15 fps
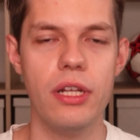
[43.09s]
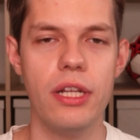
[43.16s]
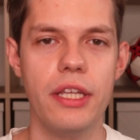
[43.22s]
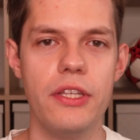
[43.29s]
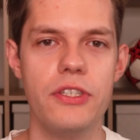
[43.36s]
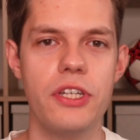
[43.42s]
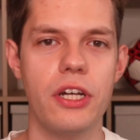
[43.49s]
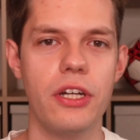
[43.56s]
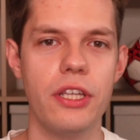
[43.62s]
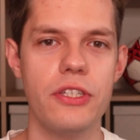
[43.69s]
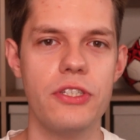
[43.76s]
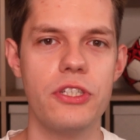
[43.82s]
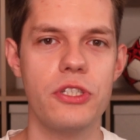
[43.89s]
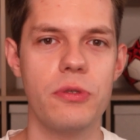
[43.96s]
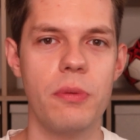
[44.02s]
Kliknijcie
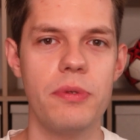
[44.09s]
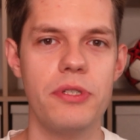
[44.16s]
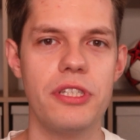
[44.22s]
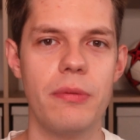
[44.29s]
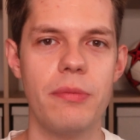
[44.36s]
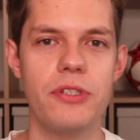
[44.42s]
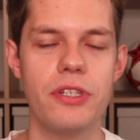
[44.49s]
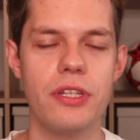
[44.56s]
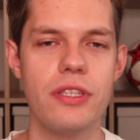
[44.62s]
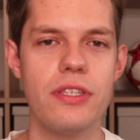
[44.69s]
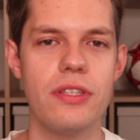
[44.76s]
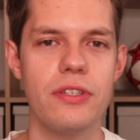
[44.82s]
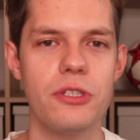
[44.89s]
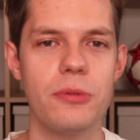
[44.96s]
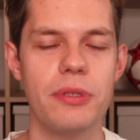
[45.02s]
koniecznie, żeby być na bieżąco,
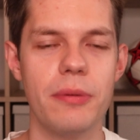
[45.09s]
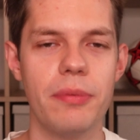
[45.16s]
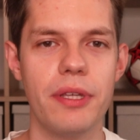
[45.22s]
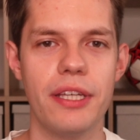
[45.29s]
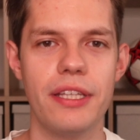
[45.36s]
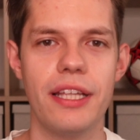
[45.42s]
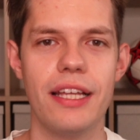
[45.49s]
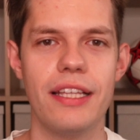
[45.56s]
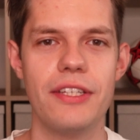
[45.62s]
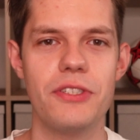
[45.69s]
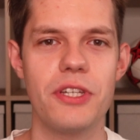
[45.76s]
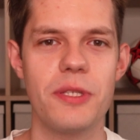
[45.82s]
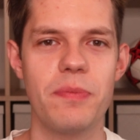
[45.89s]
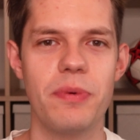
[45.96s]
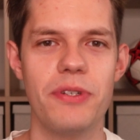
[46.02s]
no i żeby ta piękna
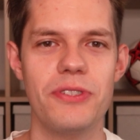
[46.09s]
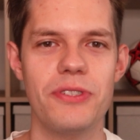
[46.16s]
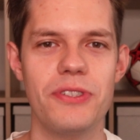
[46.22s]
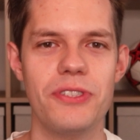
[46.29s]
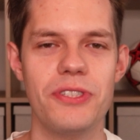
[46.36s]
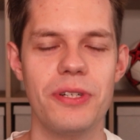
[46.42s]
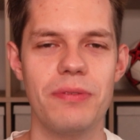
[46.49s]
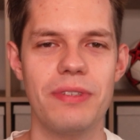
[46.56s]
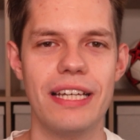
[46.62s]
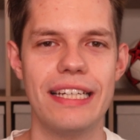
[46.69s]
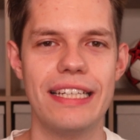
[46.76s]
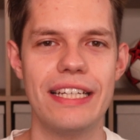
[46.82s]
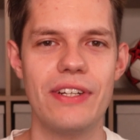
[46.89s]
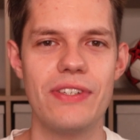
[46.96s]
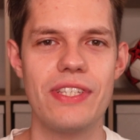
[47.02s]
nasza społeczność się
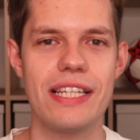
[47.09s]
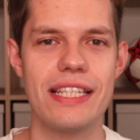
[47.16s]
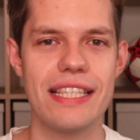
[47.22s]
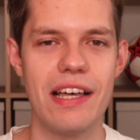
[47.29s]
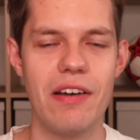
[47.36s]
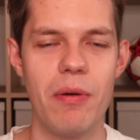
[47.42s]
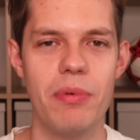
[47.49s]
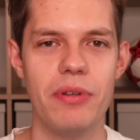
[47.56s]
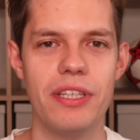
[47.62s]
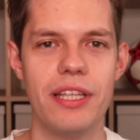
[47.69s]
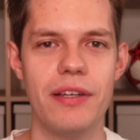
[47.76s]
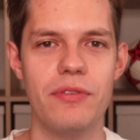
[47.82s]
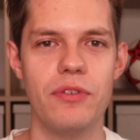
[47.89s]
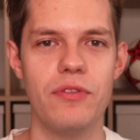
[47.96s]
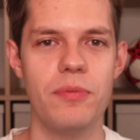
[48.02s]
tak rozrastała, bo
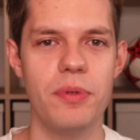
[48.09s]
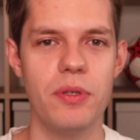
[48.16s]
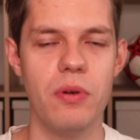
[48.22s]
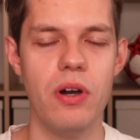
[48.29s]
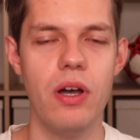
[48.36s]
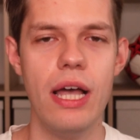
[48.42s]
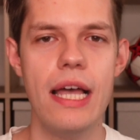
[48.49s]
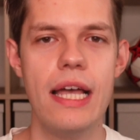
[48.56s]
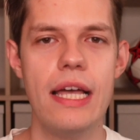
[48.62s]
niedawno wybiło